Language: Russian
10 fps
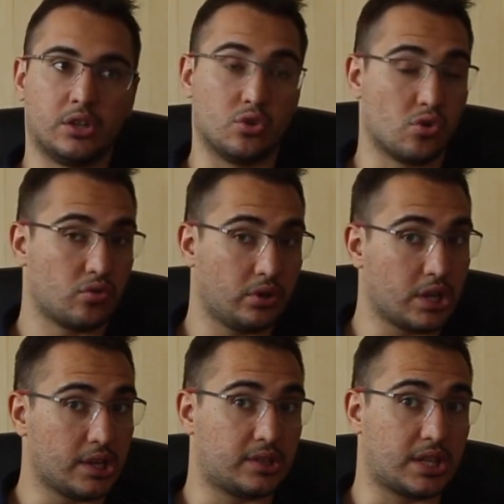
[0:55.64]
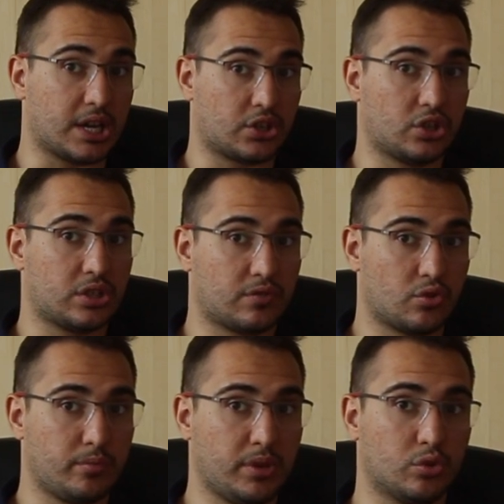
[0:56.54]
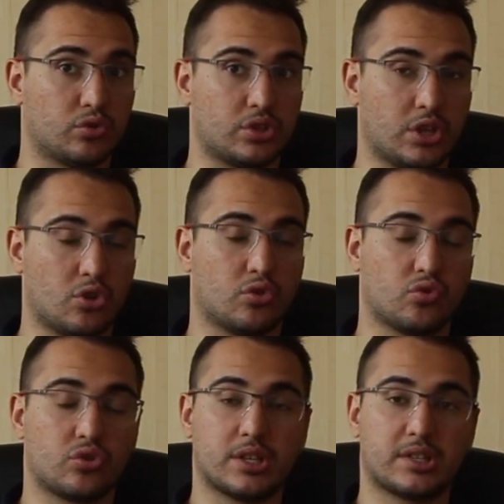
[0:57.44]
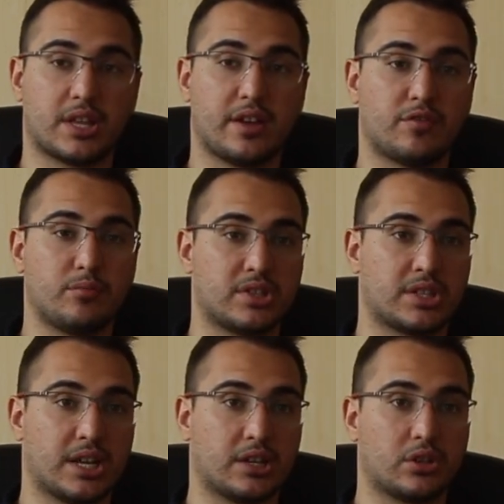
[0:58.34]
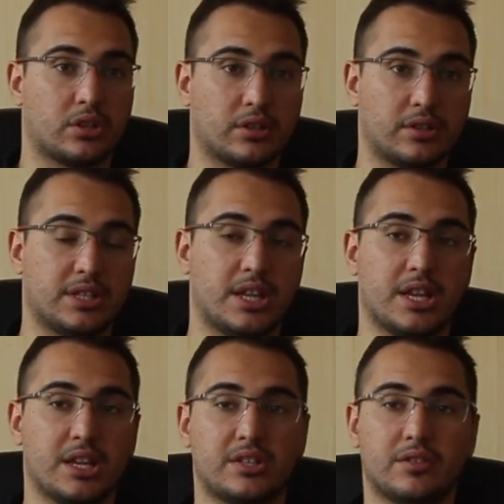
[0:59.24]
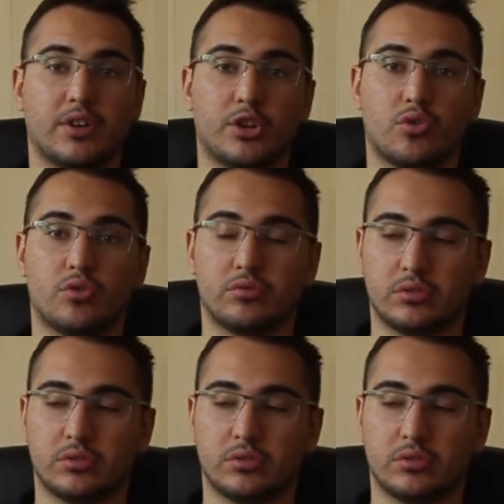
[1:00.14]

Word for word: Но ну, есть также и свой минус. Ее нужно ставить в местах, где есть свое